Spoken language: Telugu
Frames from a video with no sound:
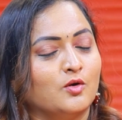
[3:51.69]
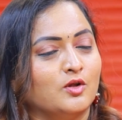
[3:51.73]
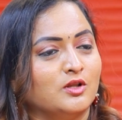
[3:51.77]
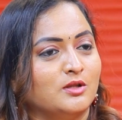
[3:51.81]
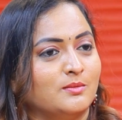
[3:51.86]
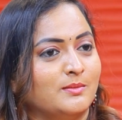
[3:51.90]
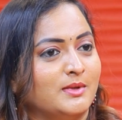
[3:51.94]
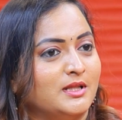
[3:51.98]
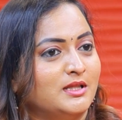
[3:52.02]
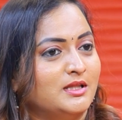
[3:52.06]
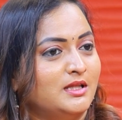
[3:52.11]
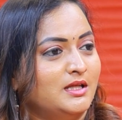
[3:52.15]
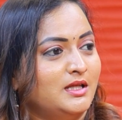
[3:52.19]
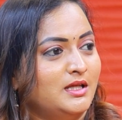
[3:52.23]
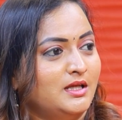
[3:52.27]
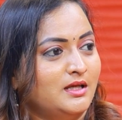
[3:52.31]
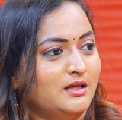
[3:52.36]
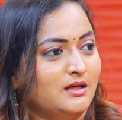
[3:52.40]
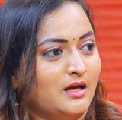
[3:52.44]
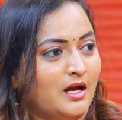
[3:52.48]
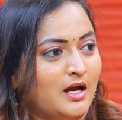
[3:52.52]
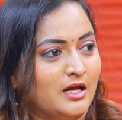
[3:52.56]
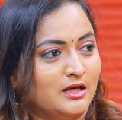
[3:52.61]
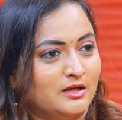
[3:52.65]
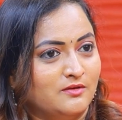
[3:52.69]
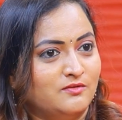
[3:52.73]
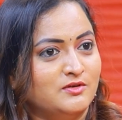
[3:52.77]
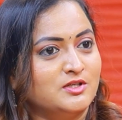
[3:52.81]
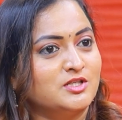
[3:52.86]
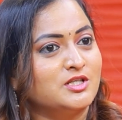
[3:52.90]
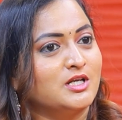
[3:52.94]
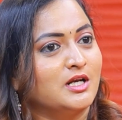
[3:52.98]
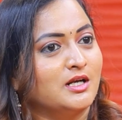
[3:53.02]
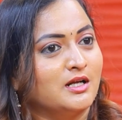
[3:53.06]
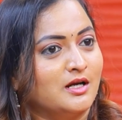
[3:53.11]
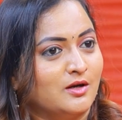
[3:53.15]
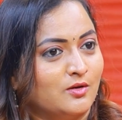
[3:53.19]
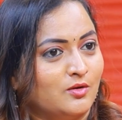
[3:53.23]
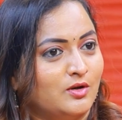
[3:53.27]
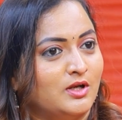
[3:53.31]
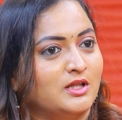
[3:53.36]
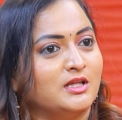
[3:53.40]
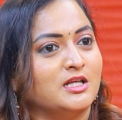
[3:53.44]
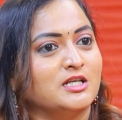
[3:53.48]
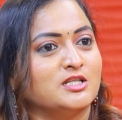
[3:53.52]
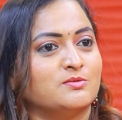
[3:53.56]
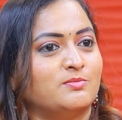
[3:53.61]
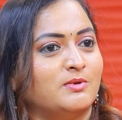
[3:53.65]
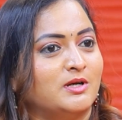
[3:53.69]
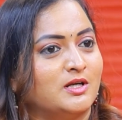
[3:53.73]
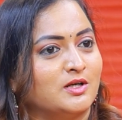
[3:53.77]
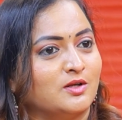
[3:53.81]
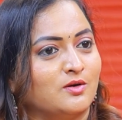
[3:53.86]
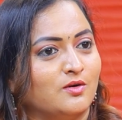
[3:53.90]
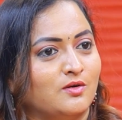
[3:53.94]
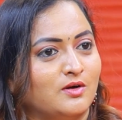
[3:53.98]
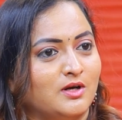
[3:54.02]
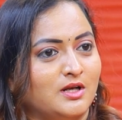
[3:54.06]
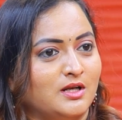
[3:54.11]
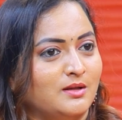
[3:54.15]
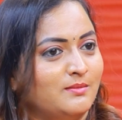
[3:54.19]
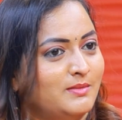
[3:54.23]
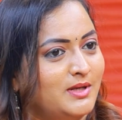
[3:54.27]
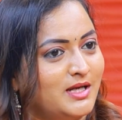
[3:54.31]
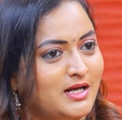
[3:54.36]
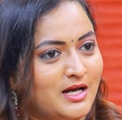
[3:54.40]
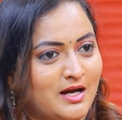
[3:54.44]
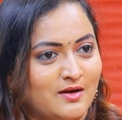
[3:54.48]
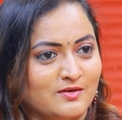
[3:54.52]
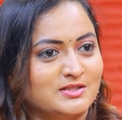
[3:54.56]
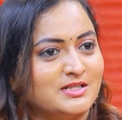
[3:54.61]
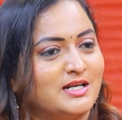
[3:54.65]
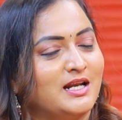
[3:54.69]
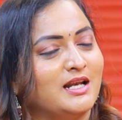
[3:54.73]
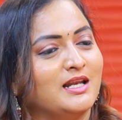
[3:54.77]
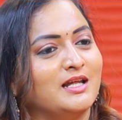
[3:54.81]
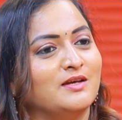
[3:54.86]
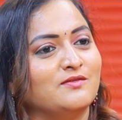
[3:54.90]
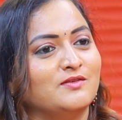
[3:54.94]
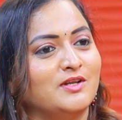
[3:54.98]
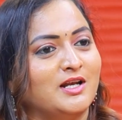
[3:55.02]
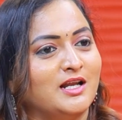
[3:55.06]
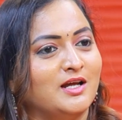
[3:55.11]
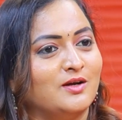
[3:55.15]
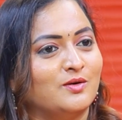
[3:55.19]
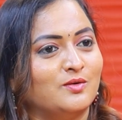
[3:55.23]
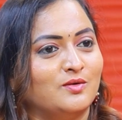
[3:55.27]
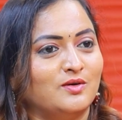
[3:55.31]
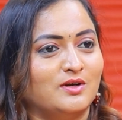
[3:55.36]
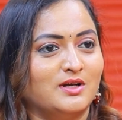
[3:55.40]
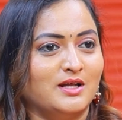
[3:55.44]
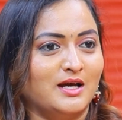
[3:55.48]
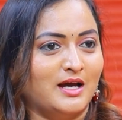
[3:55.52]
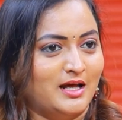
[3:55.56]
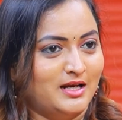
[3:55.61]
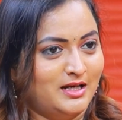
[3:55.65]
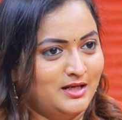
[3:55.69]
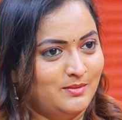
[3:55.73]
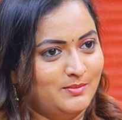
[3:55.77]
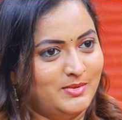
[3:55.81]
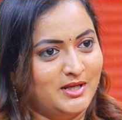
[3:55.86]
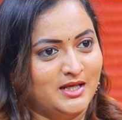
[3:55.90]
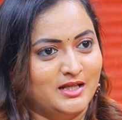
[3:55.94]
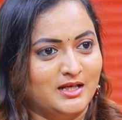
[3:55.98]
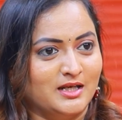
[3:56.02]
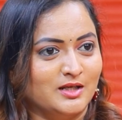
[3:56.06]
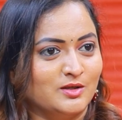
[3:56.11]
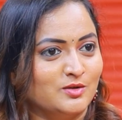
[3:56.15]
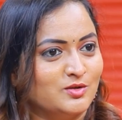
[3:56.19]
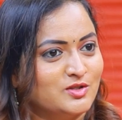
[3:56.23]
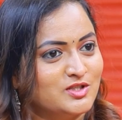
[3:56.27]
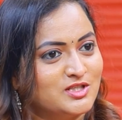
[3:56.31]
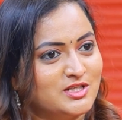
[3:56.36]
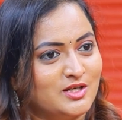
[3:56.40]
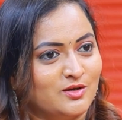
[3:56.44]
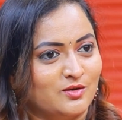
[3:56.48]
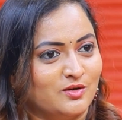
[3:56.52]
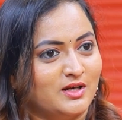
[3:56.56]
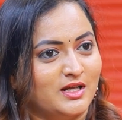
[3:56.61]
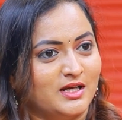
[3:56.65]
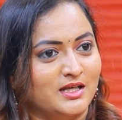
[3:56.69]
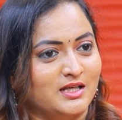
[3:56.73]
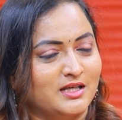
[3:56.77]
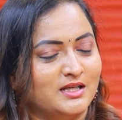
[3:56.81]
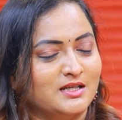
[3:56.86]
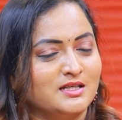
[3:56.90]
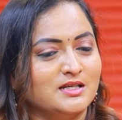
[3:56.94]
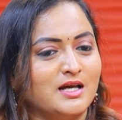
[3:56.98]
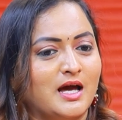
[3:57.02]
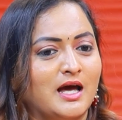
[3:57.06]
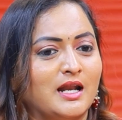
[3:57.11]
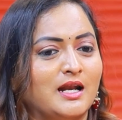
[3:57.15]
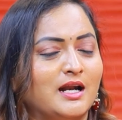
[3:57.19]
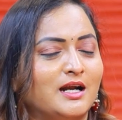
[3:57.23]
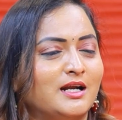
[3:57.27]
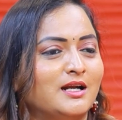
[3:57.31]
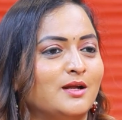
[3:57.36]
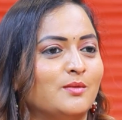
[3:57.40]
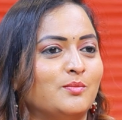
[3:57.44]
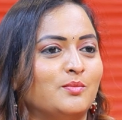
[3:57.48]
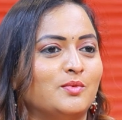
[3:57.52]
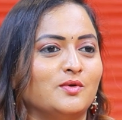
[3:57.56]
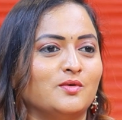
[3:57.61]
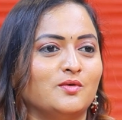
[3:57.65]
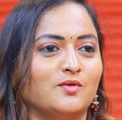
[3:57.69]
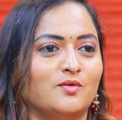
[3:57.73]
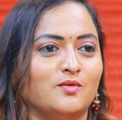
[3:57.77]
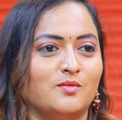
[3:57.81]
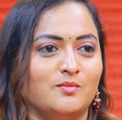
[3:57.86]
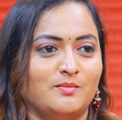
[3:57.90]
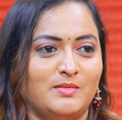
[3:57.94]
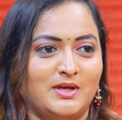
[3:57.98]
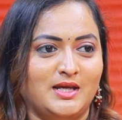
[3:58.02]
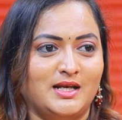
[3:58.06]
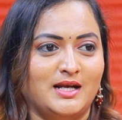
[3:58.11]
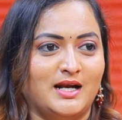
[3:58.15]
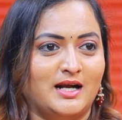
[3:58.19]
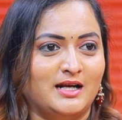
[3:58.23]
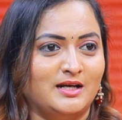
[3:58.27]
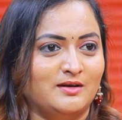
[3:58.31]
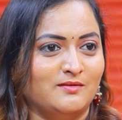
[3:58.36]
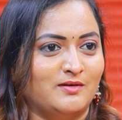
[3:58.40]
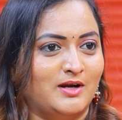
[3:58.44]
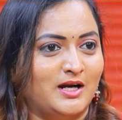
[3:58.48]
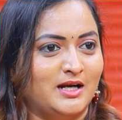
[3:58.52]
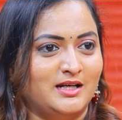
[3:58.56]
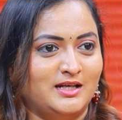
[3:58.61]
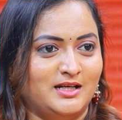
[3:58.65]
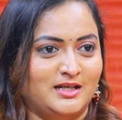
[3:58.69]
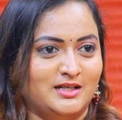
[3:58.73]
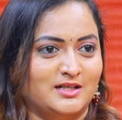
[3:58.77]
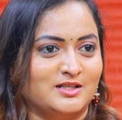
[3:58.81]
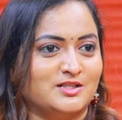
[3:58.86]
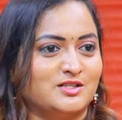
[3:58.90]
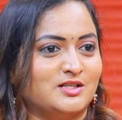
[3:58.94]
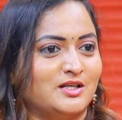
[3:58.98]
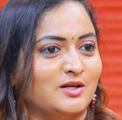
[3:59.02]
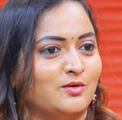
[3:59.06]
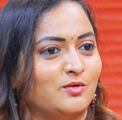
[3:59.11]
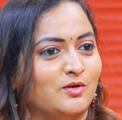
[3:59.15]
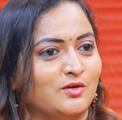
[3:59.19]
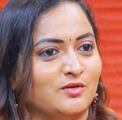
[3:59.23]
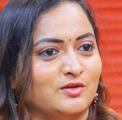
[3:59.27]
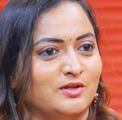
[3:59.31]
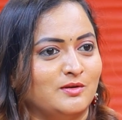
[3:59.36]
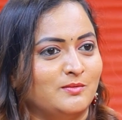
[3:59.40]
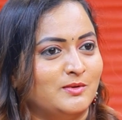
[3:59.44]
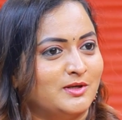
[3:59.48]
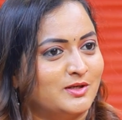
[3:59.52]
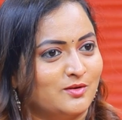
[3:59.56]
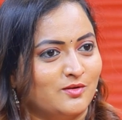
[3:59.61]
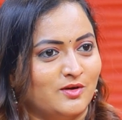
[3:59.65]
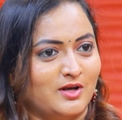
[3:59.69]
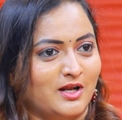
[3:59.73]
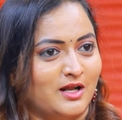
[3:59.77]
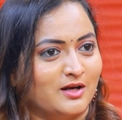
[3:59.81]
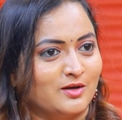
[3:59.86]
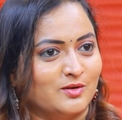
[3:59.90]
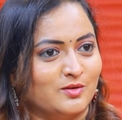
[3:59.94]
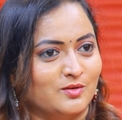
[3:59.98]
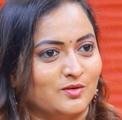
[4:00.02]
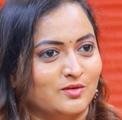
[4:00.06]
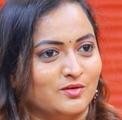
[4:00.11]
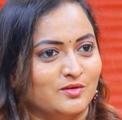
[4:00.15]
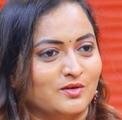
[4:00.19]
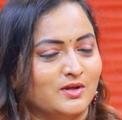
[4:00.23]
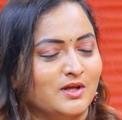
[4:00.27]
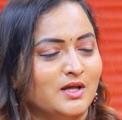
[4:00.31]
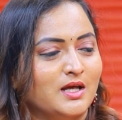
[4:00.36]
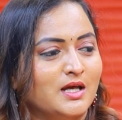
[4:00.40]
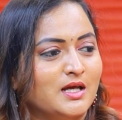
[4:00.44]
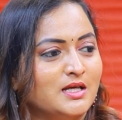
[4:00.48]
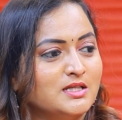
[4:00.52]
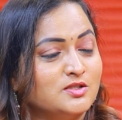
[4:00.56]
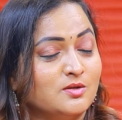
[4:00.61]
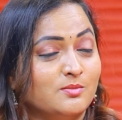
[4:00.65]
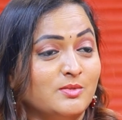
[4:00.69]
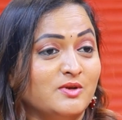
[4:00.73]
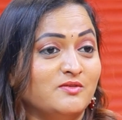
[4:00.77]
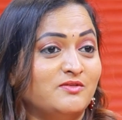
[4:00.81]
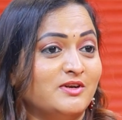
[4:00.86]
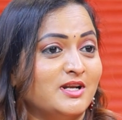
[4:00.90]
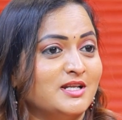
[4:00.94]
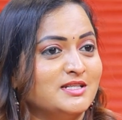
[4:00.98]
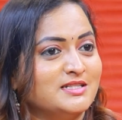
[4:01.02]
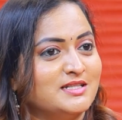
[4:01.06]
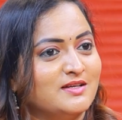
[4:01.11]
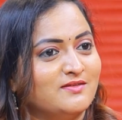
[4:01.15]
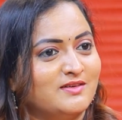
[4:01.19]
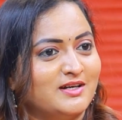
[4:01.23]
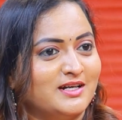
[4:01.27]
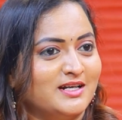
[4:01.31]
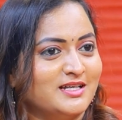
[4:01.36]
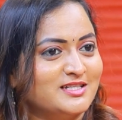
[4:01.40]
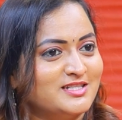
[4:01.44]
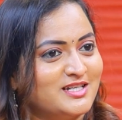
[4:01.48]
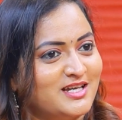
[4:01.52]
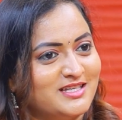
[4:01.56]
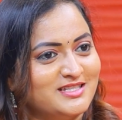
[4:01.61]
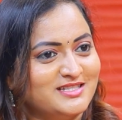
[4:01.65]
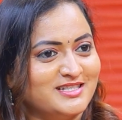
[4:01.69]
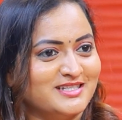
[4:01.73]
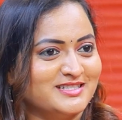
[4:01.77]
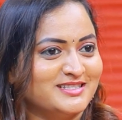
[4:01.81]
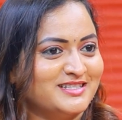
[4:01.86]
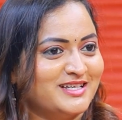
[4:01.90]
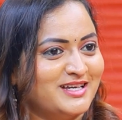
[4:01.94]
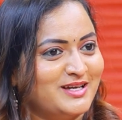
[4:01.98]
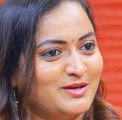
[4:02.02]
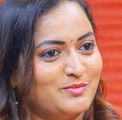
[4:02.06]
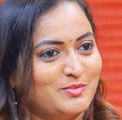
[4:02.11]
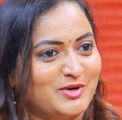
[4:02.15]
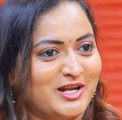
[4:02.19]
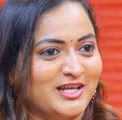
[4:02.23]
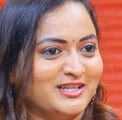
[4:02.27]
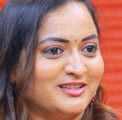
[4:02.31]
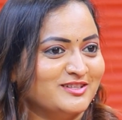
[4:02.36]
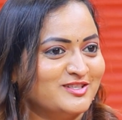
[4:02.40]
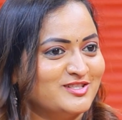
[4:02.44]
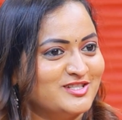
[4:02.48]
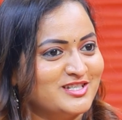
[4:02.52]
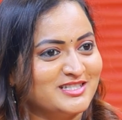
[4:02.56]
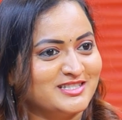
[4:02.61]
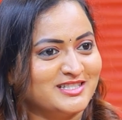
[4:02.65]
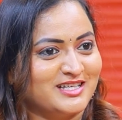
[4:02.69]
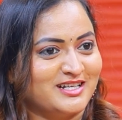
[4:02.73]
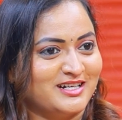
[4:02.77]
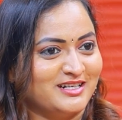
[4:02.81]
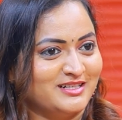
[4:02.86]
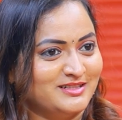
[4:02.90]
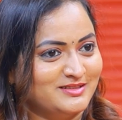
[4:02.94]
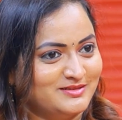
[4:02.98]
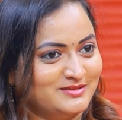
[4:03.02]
కొంతమంది ఆర్టిఫిషియల్గా కొన్ని తెచ్చిపెట్టుకోవాలి మీకు అవసరాలు ఏమీ లేకుండా అన్ని బిగినింగ్ నుంచే ఉన్నాయి అలాంటప్పుడు మీలాంటి వాళ్ళని ఇండస్ట్రీ కూడా వదిలిపెట్టుకోవాలనుకోదు సో మీ ఫ్రెండ్స్ ఎవరైనా చేంజ్ చేసే ప్రయత్నం చేశారా